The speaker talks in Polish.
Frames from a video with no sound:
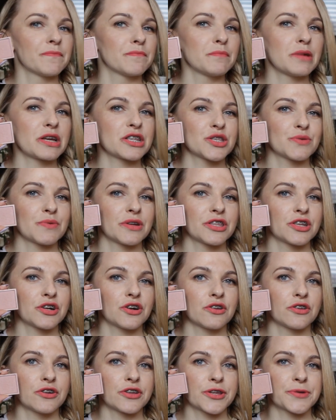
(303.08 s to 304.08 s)
Bardzo ładny
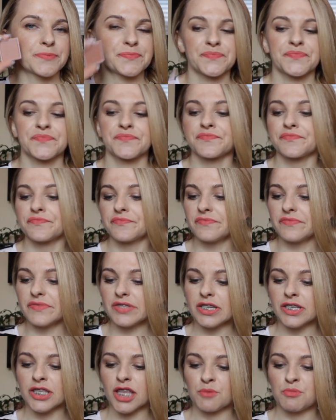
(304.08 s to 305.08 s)
kolory
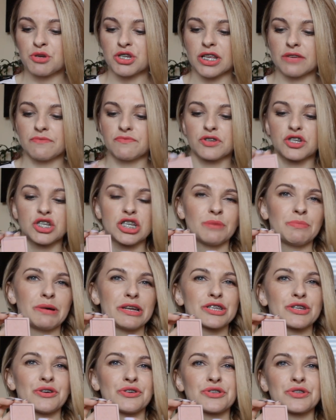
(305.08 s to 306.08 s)
tak myślę
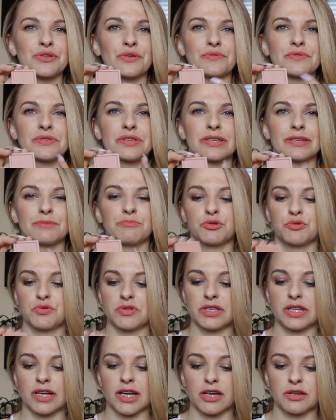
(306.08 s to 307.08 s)
wygrzebać go stąd, y, bo tu
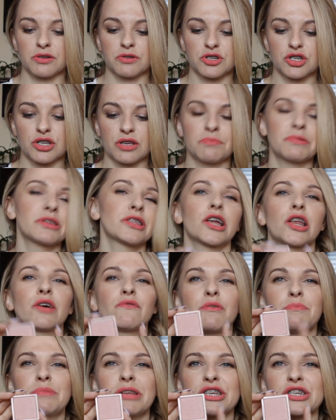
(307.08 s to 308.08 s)
jest taka jeszcze
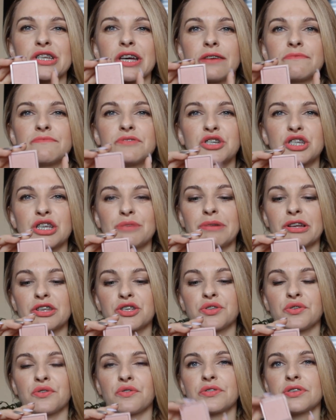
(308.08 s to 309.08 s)
metalowa blaszka,
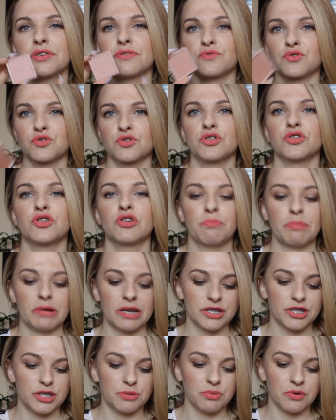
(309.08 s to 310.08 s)
wygrzebać to i wrzucić do
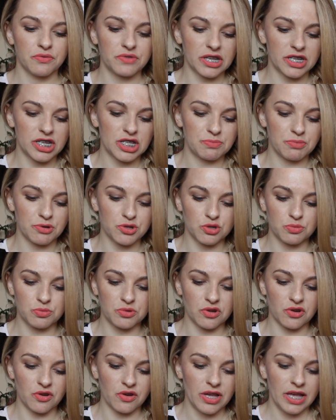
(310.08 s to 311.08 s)
palety, bo w taki
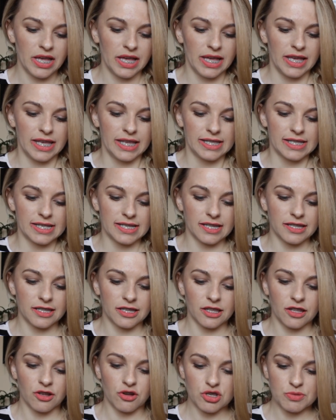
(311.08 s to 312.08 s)
sposób to
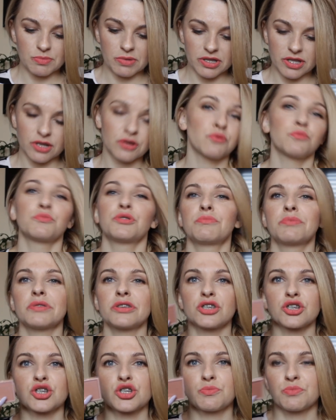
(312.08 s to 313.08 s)
niestety ten kosmetyk u mnie
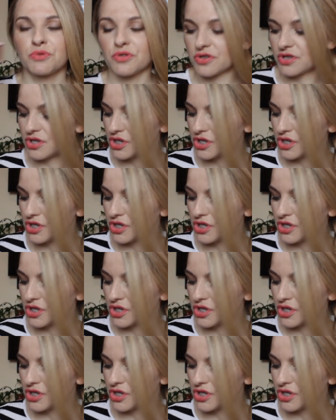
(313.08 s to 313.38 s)
będzie szybko